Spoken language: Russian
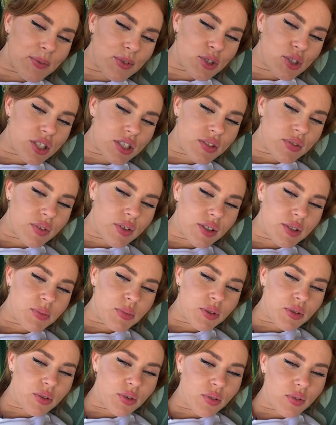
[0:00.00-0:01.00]
Нужна
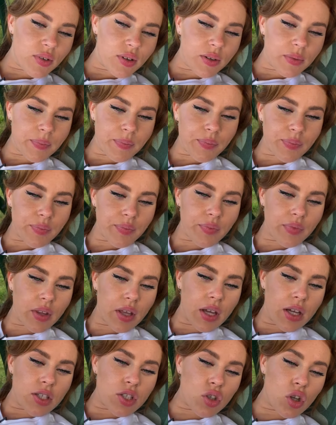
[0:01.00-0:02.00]
свадьба новая.
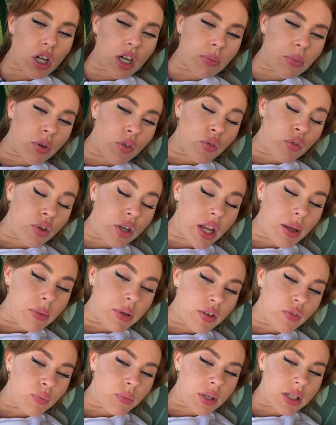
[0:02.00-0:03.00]
Сколько мы
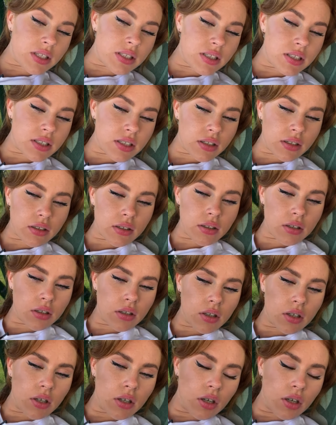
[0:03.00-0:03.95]
времени вместе?